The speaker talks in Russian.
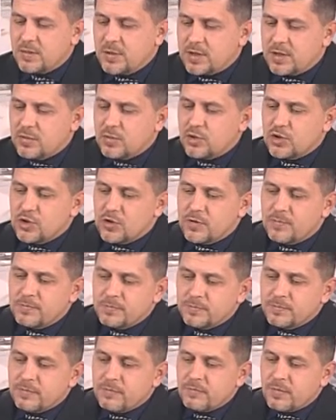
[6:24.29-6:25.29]
Потому что
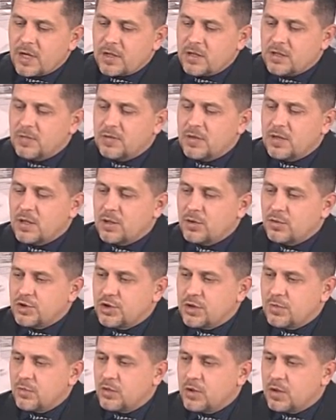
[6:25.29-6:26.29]
действительно
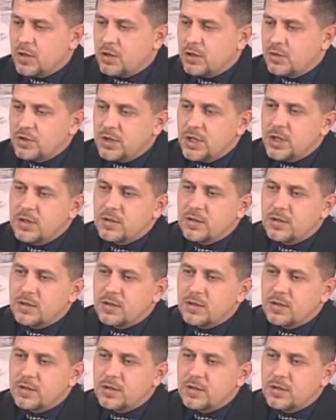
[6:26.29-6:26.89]
очень многих людей,